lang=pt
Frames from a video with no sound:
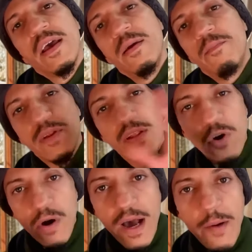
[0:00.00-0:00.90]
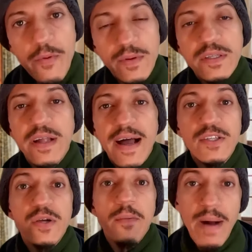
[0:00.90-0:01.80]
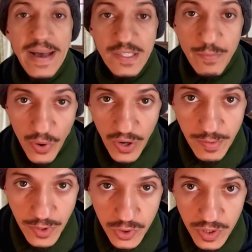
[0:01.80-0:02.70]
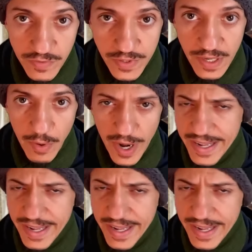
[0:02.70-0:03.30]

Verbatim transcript: e poder trocar para uma cidade mais próxima de onde você mora, que